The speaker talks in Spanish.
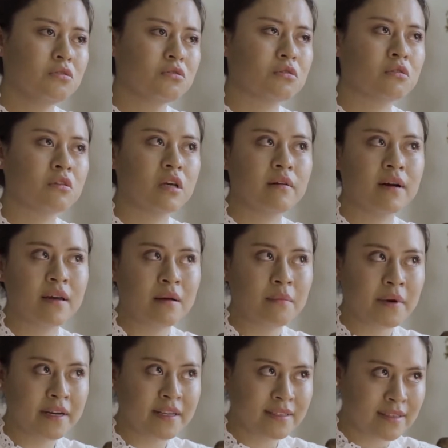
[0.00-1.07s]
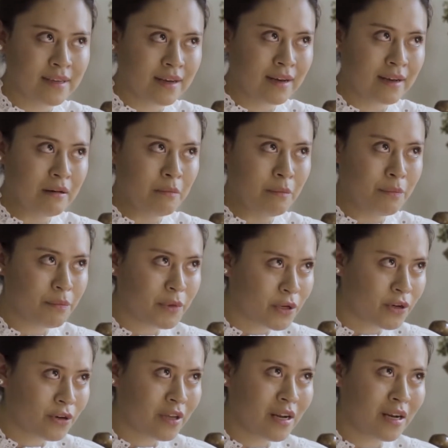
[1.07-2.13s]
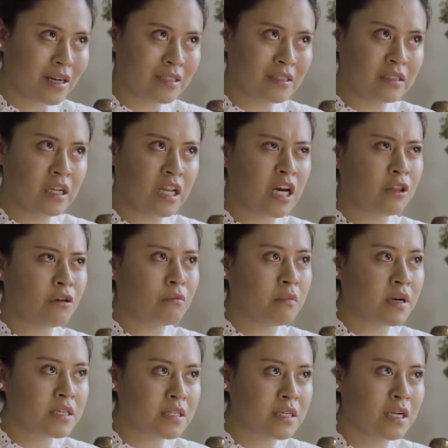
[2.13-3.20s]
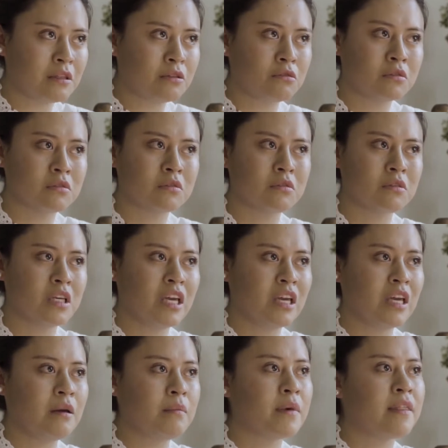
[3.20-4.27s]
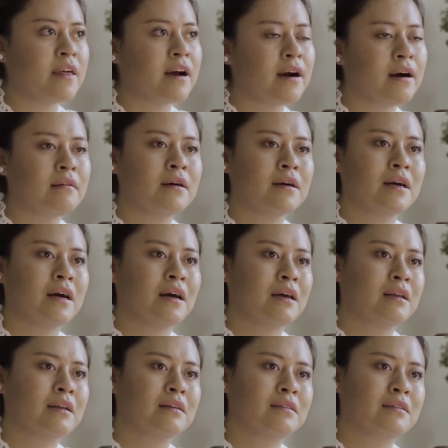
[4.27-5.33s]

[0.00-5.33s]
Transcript: Soñaba que en el pico del acantilado más alto y me dejaba caer.